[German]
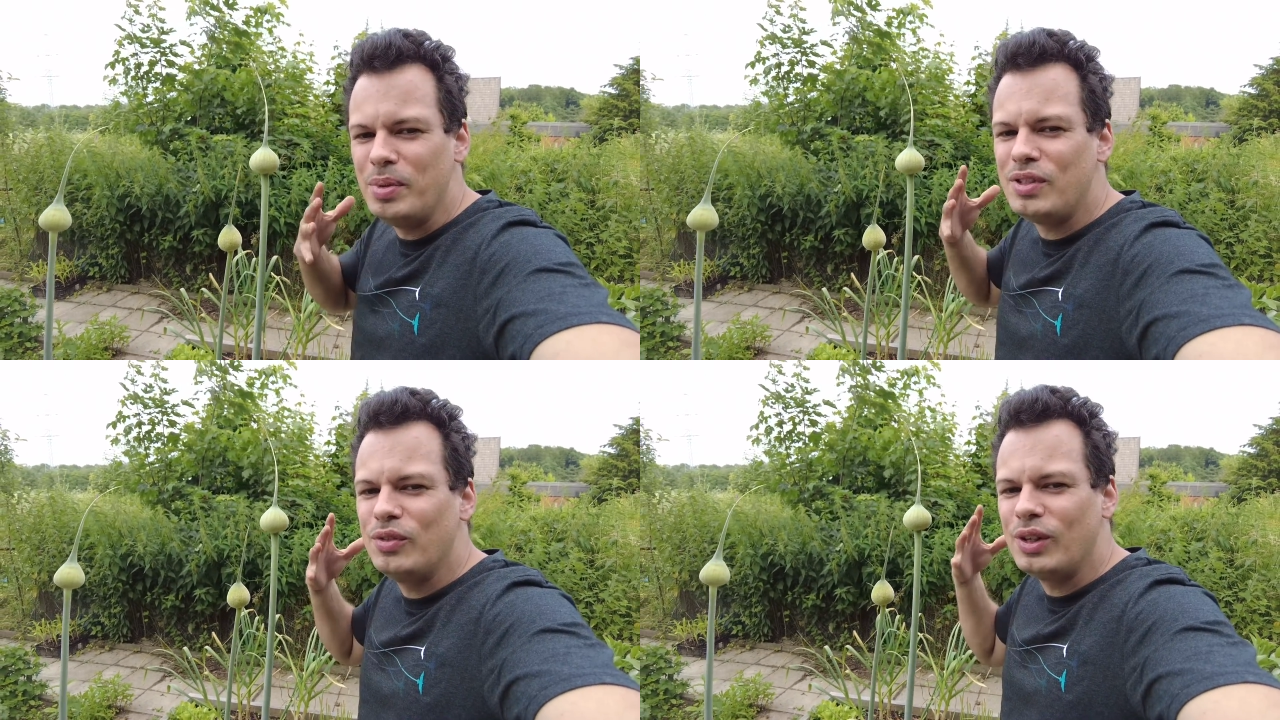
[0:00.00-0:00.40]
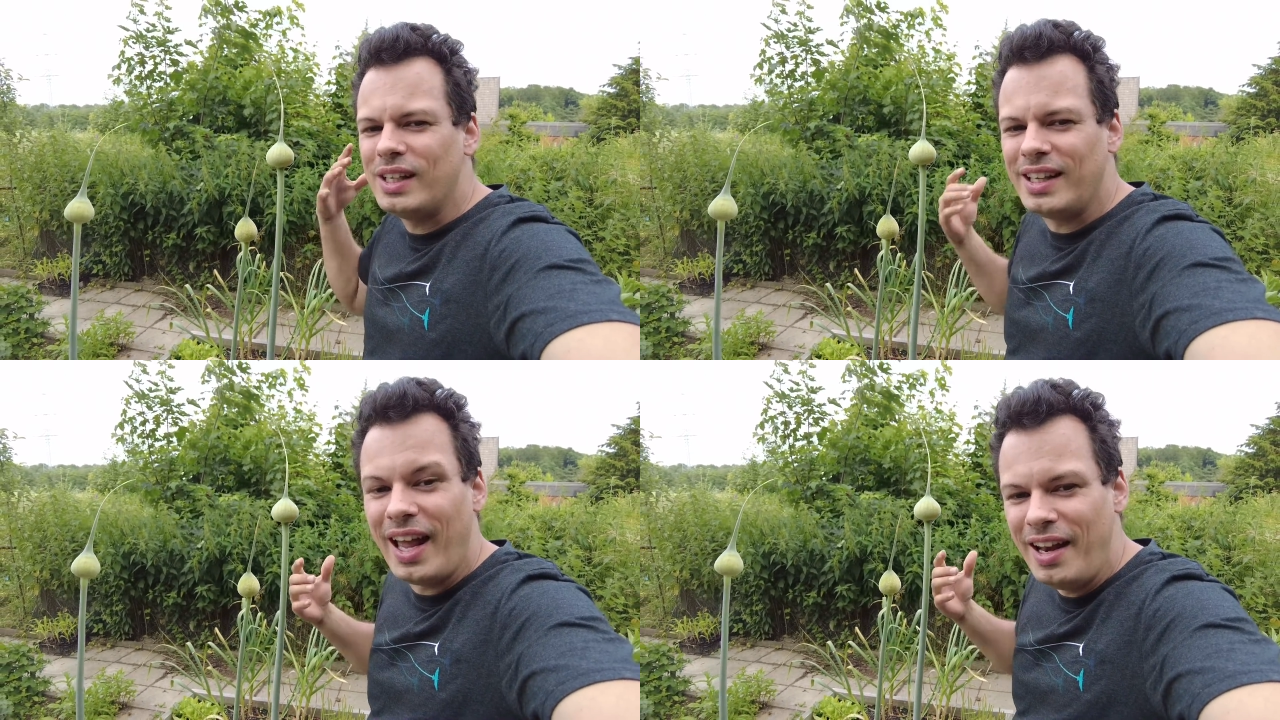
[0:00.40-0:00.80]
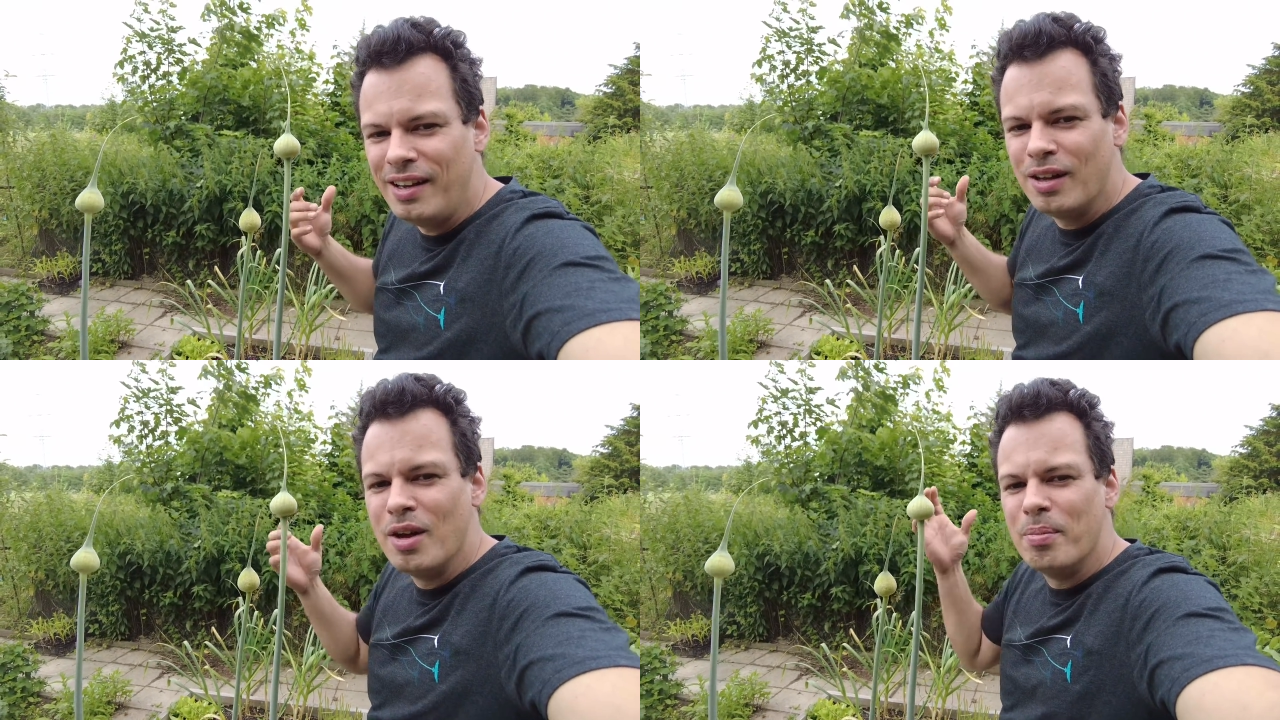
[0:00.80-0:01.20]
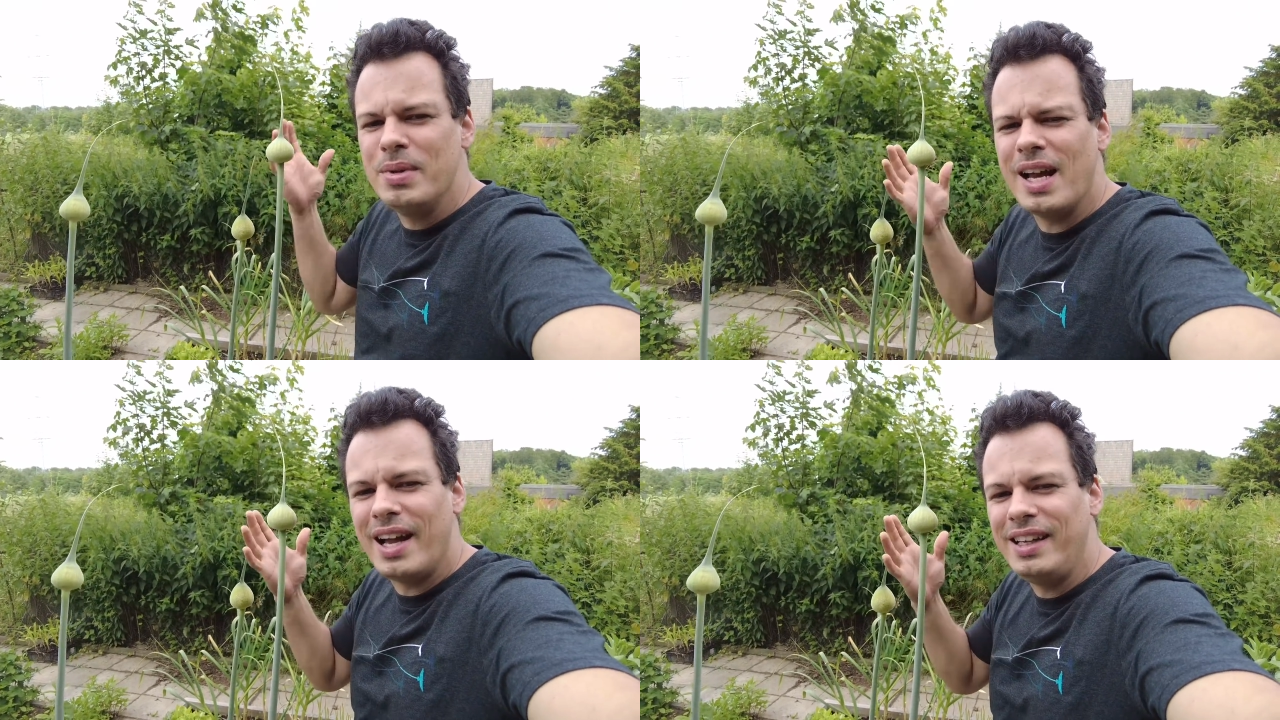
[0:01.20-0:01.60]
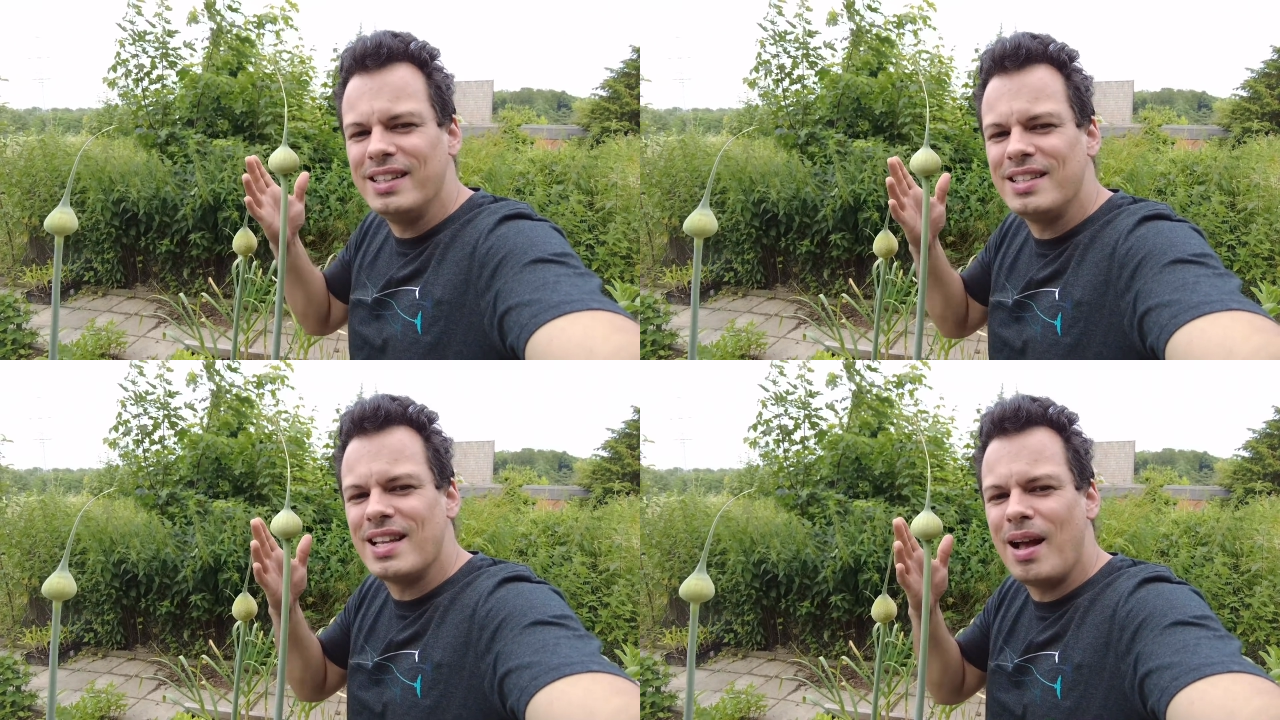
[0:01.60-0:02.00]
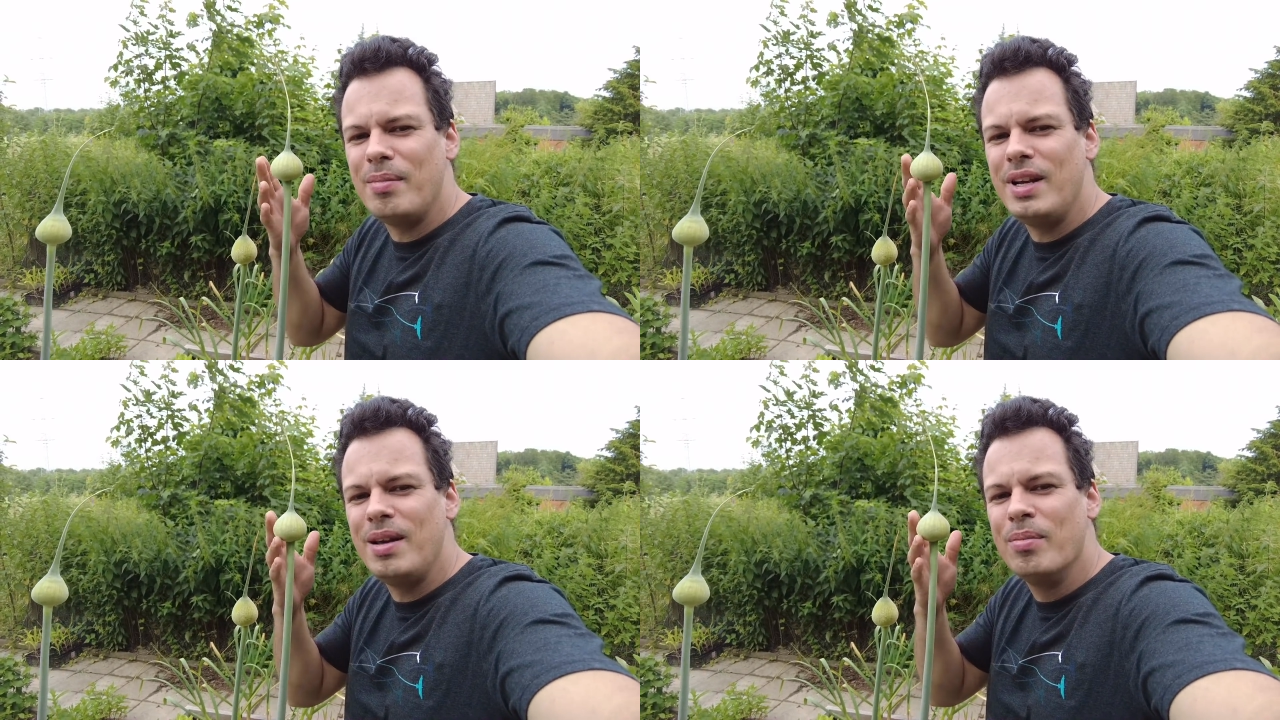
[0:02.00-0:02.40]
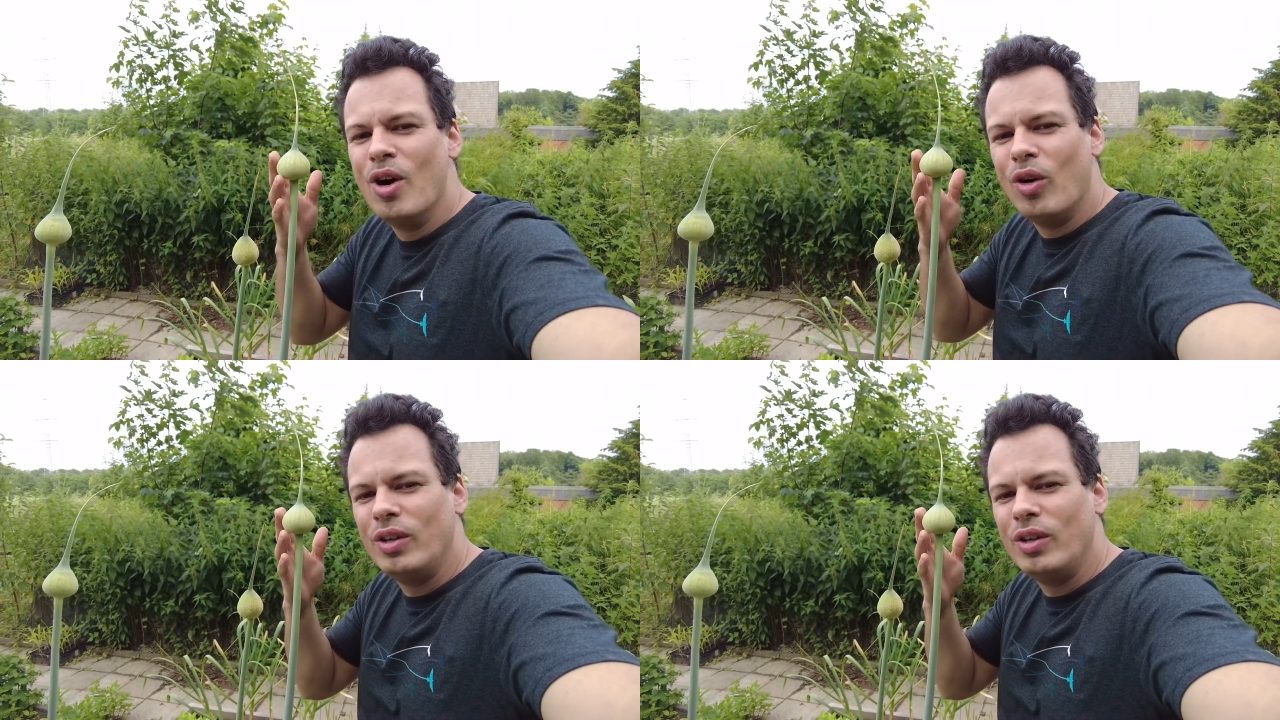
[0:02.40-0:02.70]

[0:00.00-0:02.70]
bis wirklich Ende, mit eigenen Samen nehmen.